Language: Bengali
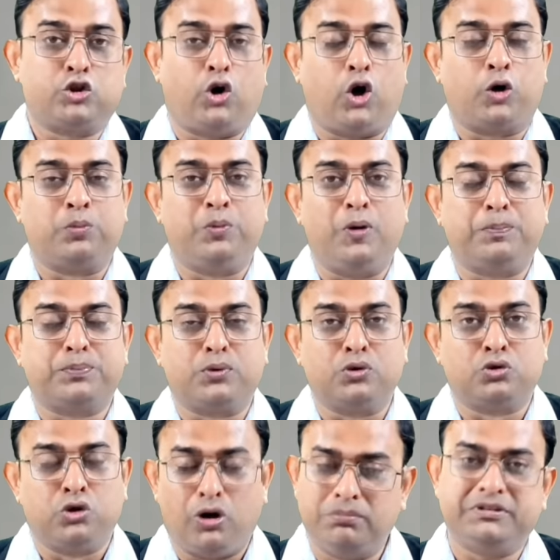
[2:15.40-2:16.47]

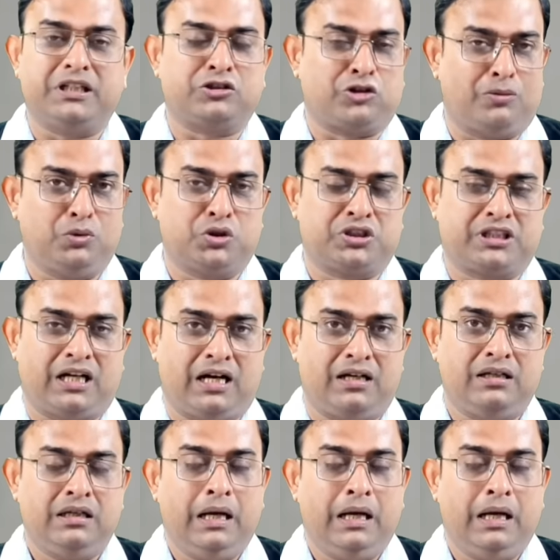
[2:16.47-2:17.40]
সর্বপ্রথম যে সমস্যা